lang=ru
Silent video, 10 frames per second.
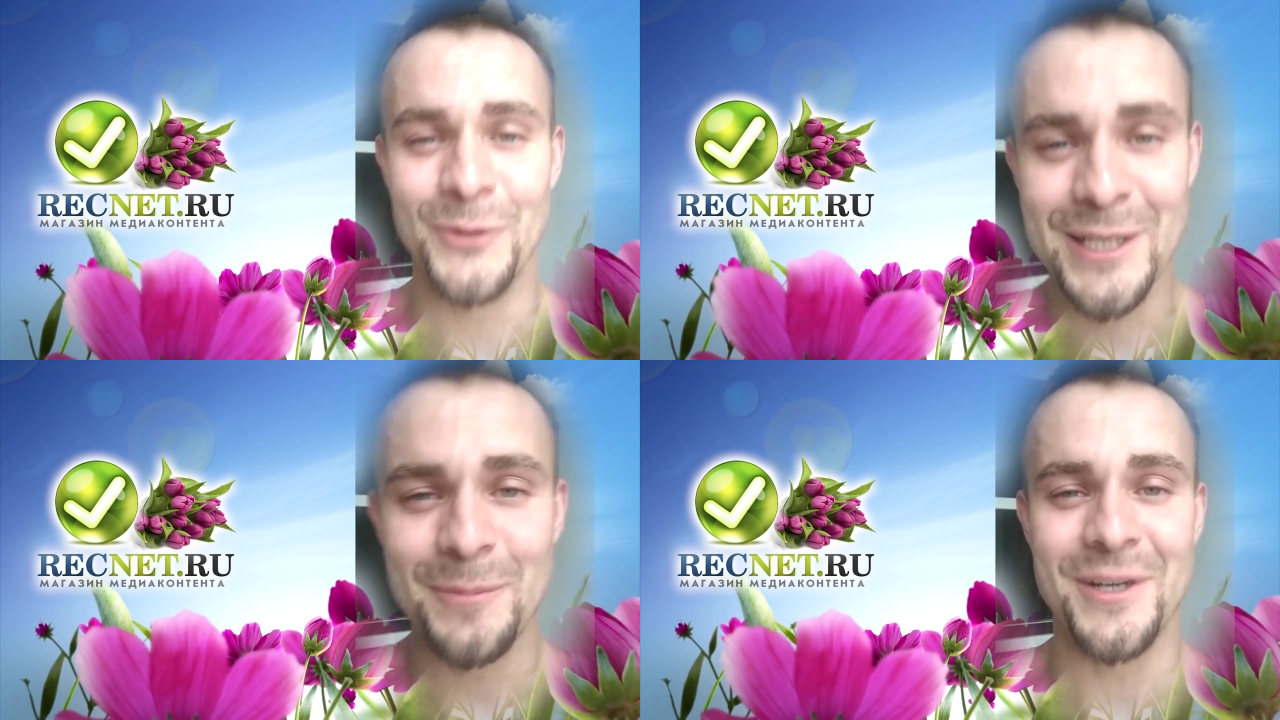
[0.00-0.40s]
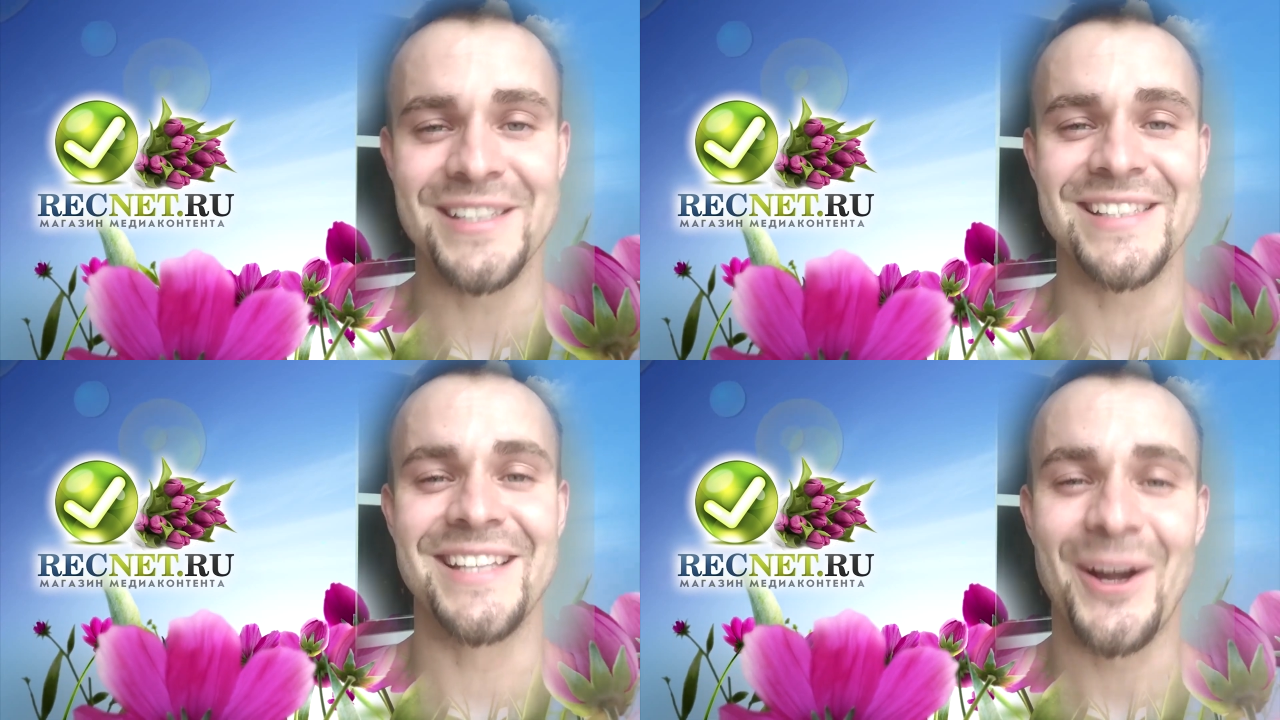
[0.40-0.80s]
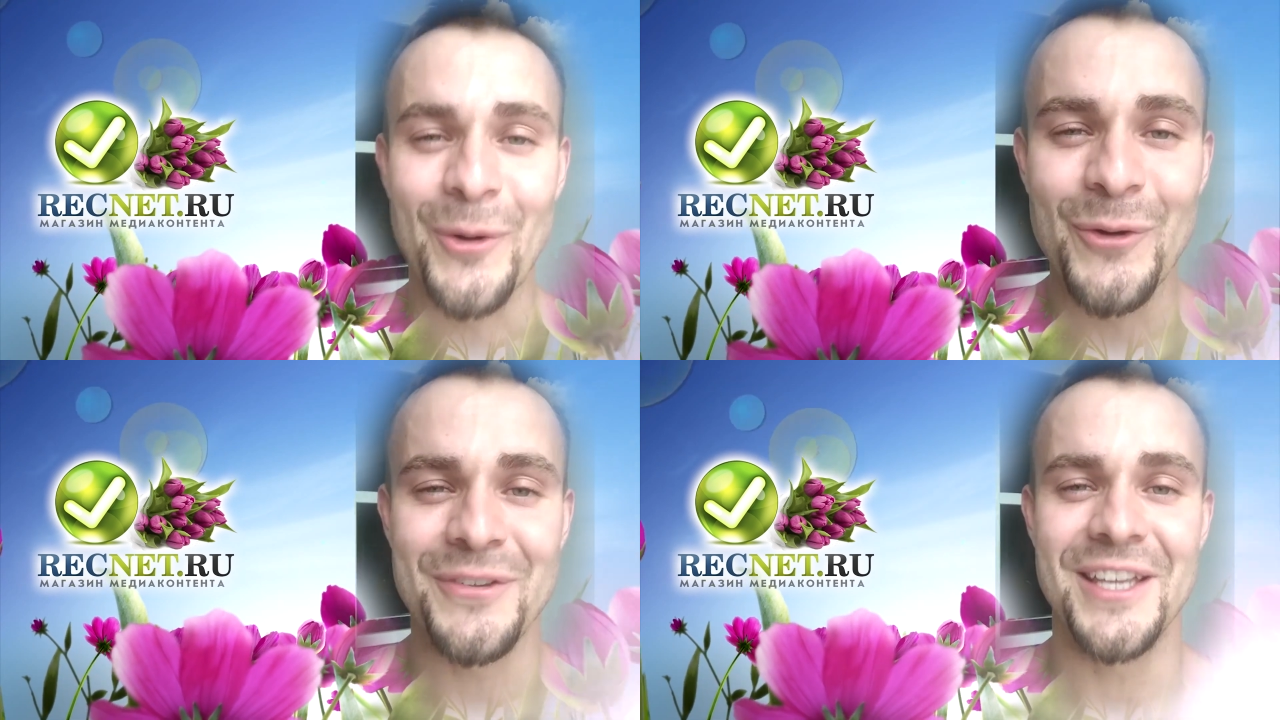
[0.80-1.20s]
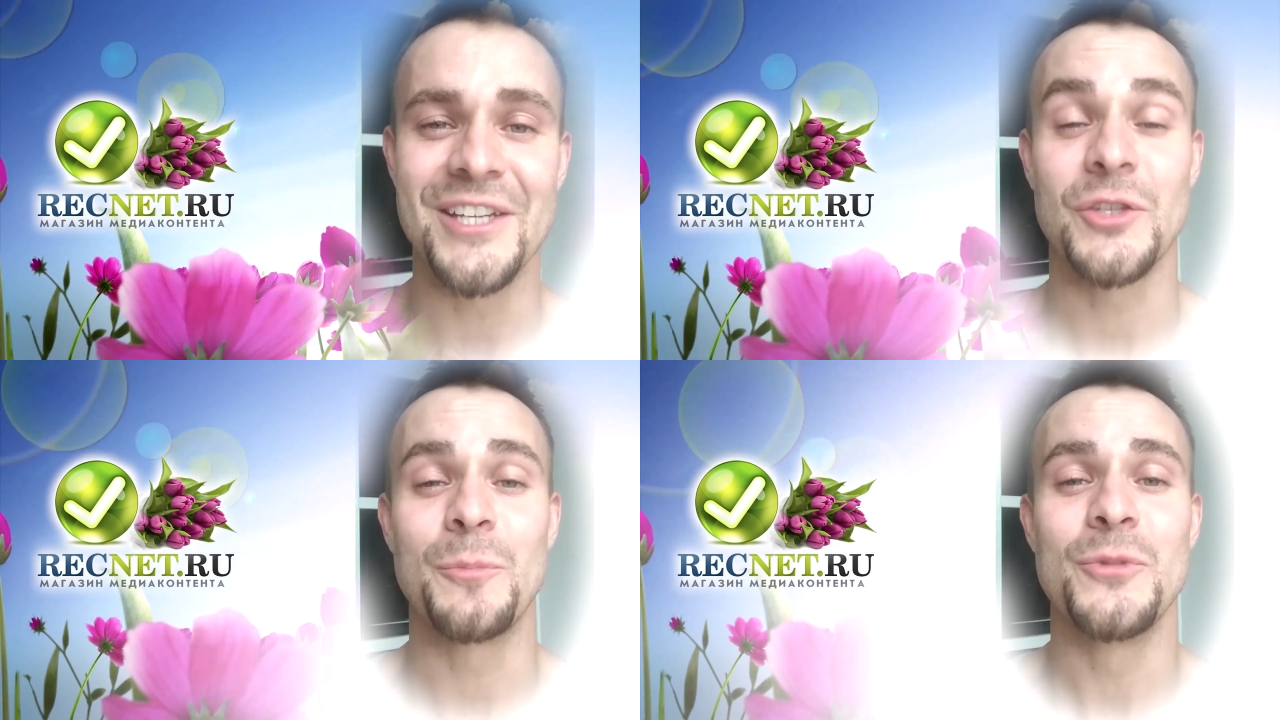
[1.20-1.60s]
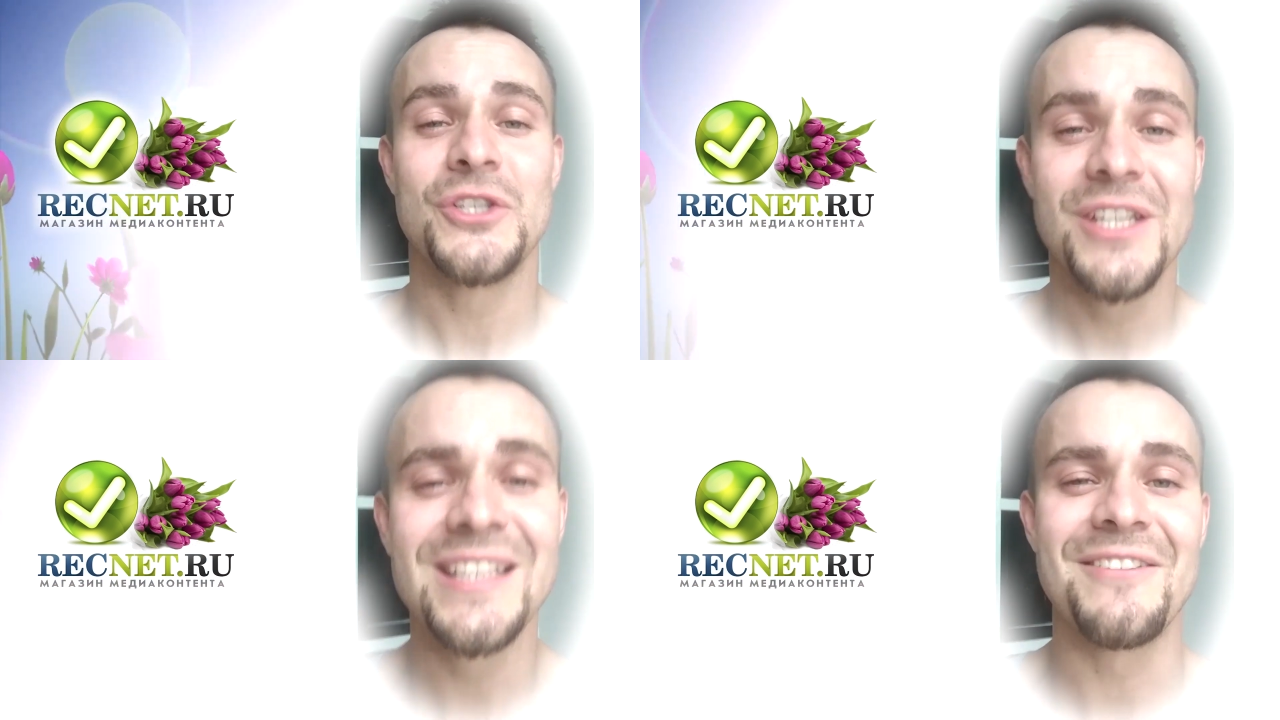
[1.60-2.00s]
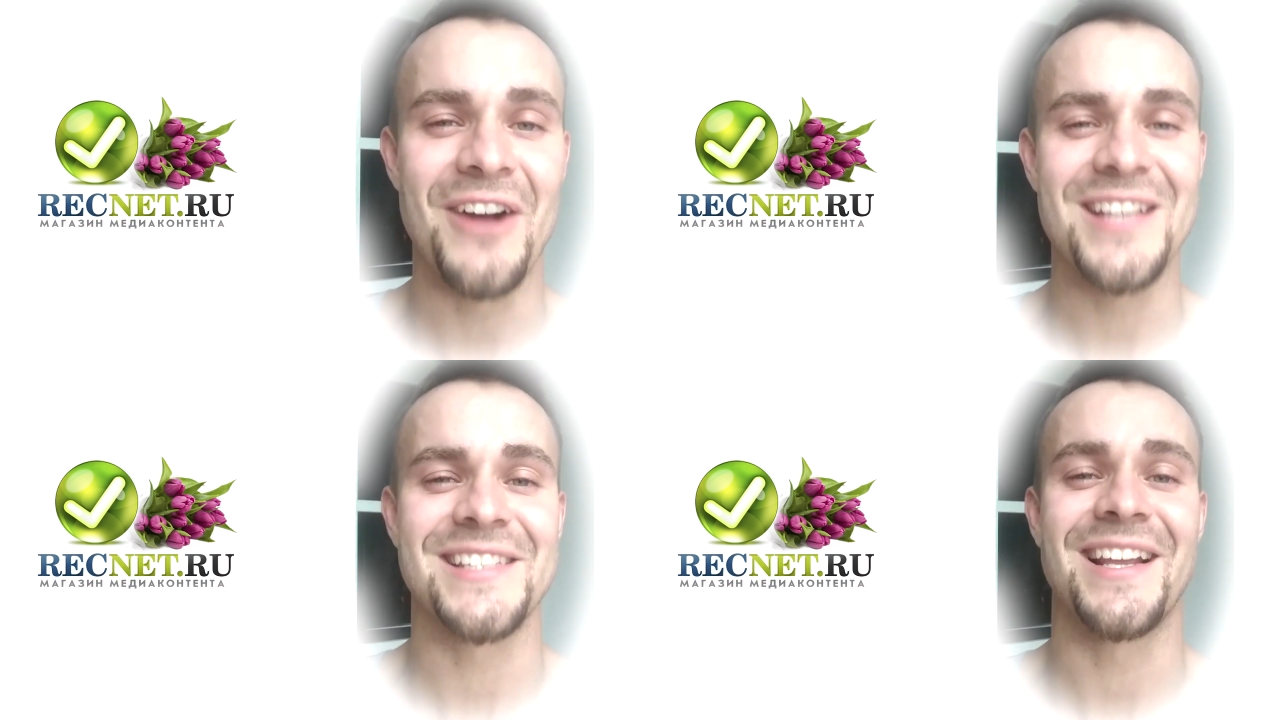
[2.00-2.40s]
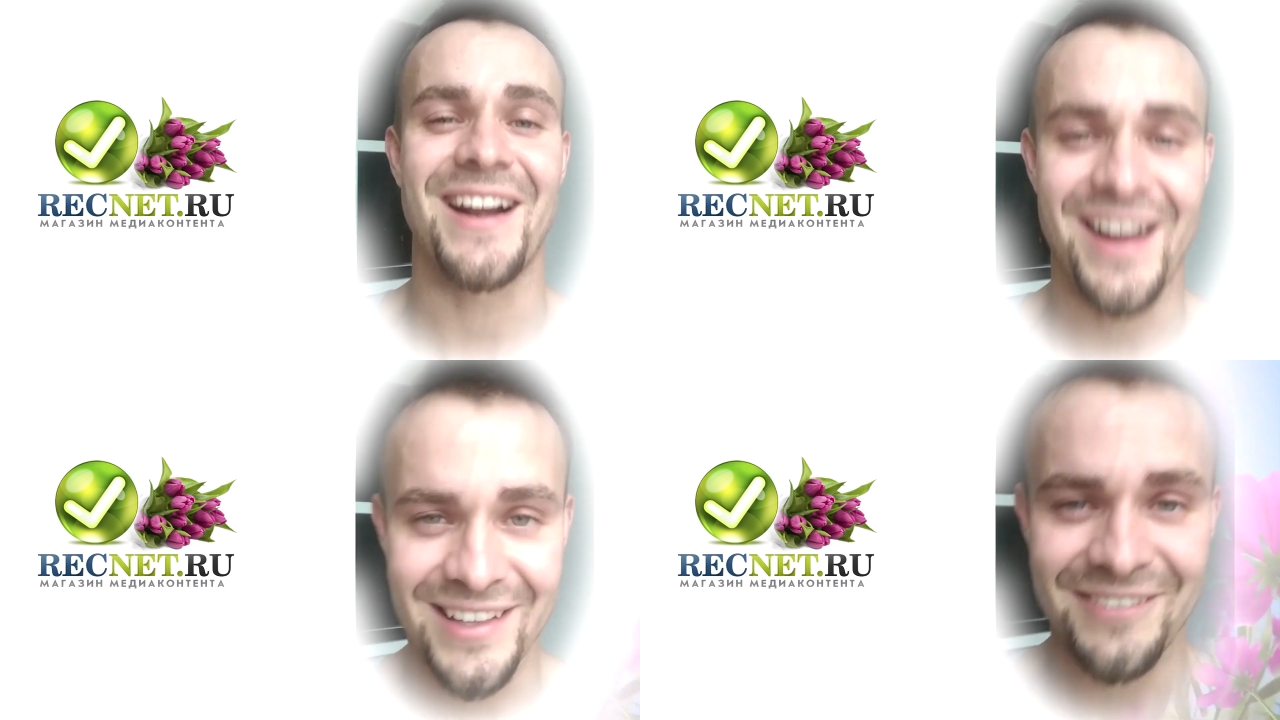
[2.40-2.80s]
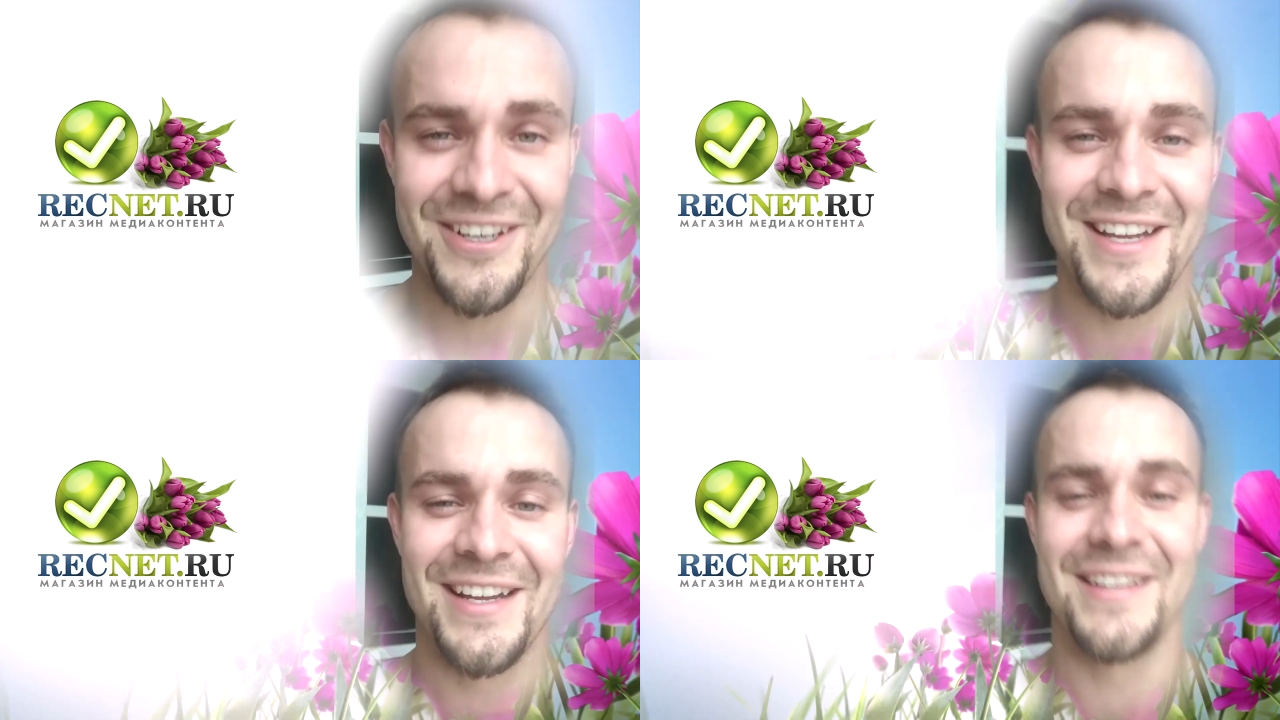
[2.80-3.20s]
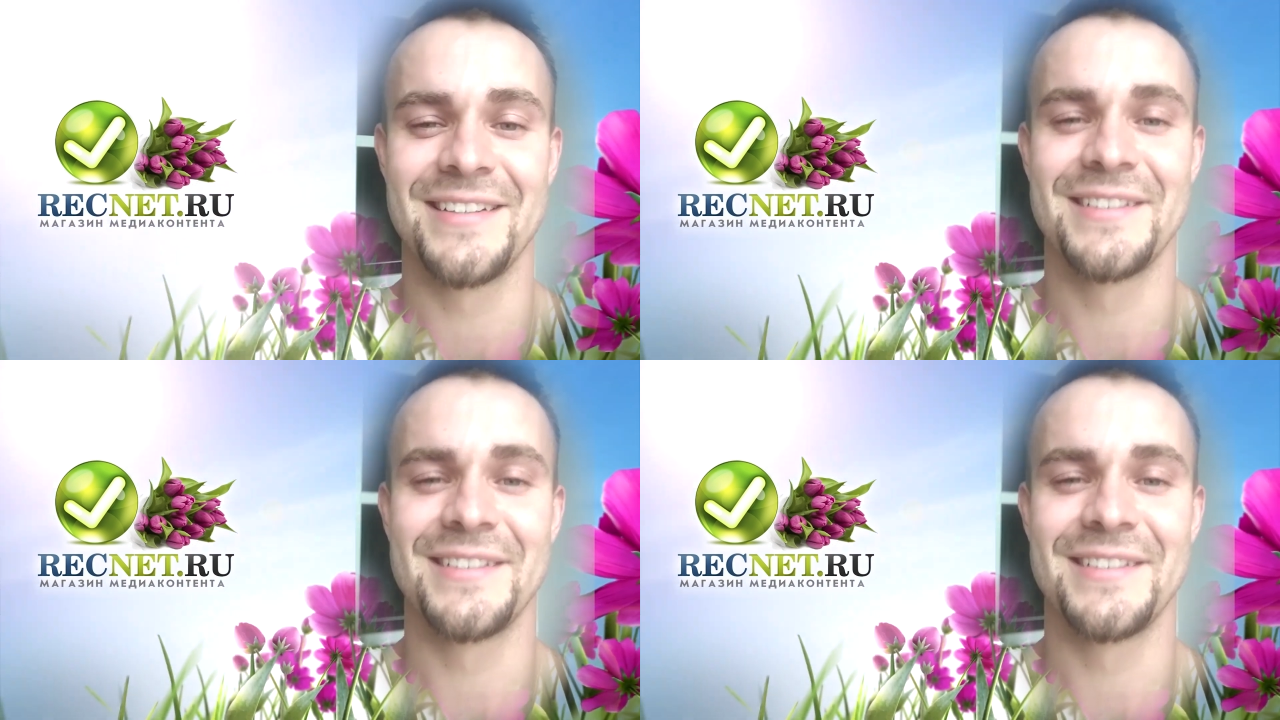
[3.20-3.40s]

улыбок, здоровья и чтобы мужчины вас радовали.